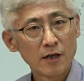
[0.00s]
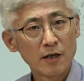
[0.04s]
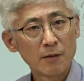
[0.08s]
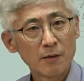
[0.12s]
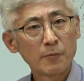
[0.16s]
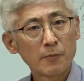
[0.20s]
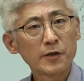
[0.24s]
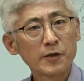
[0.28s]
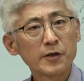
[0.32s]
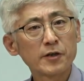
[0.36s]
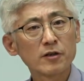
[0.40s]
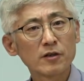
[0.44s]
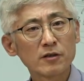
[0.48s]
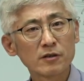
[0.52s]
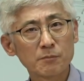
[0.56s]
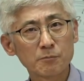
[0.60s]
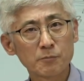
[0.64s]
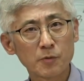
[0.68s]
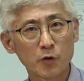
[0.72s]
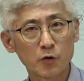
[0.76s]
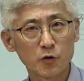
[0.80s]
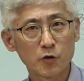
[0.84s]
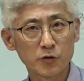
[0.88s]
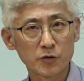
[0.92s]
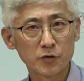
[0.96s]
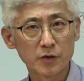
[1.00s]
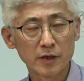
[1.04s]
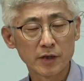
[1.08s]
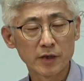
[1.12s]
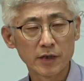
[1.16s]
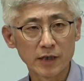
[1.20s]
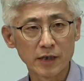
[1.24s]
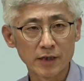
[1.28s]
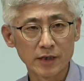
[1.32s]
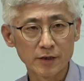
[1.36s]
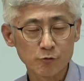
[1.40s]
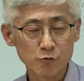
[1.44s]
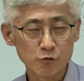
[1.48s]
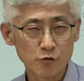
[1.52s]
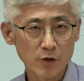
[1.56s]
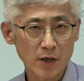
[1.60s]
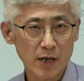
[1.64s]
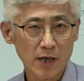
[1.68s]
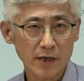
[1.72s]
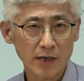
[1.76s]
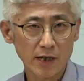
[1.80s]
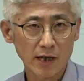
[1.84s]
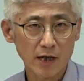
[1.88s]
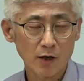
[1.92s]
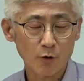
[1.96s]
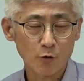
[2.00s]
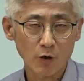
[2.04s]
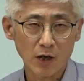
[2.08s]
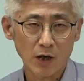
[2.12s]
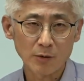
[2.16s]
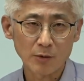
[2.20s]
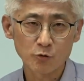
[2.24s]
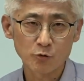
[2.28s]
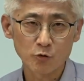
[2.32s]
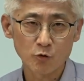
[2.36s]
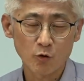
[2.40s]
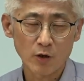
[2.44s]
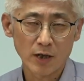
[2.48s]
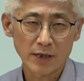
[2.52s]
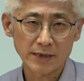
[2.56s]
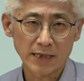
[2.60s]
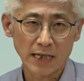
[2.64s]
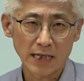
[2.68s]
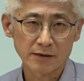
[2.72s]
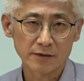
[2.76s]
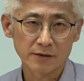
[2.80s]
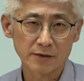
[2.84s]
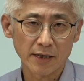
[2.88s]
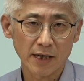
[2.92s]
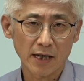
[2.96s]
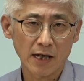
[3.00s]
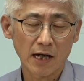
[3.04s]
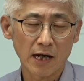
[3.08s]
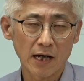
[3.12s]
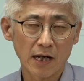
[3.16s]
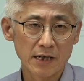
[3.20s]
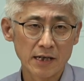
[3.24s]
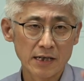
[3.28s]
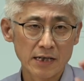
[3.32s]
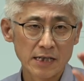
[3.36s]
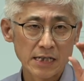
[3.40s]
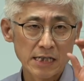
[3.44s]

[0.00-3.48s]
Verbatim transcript: 뭐 이런 표현들이 구약의 과부고와 나그네가